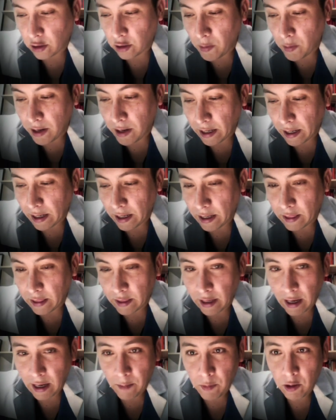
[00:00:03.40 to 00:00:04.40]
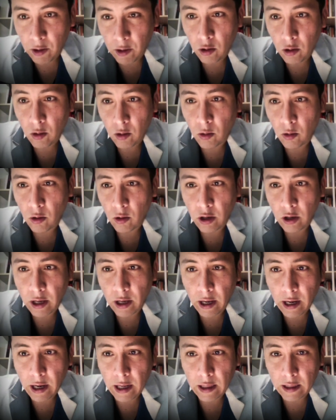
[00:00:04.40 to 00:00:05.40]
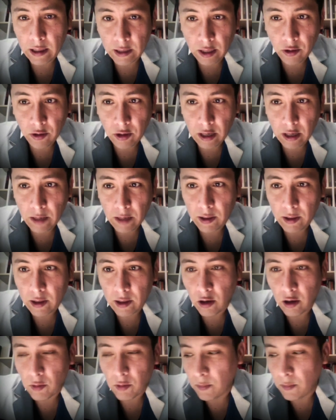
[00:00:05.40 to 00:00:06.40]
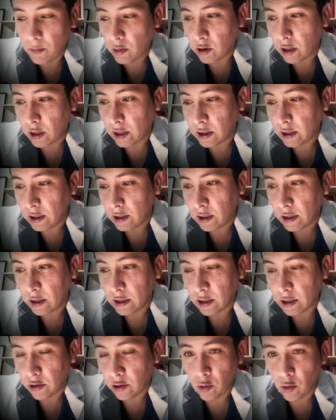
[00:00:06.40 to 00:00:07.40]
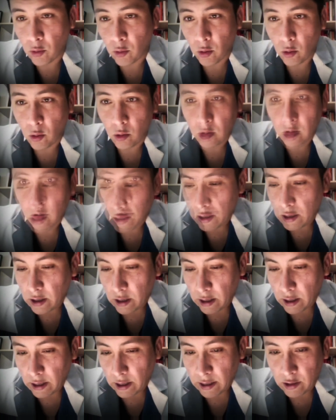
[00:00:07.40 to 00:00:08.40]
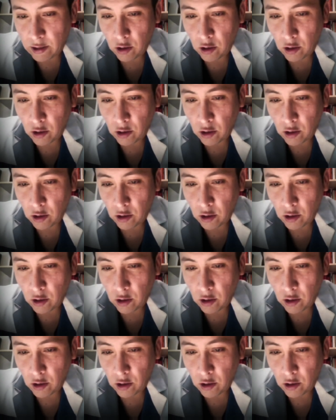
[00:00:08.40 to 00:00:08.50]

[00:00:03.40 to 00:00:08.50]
mi carrera en tres ámbitos. Uno que es el diseño, claramente, que es lo más importante, el desarrollo de producto. He sido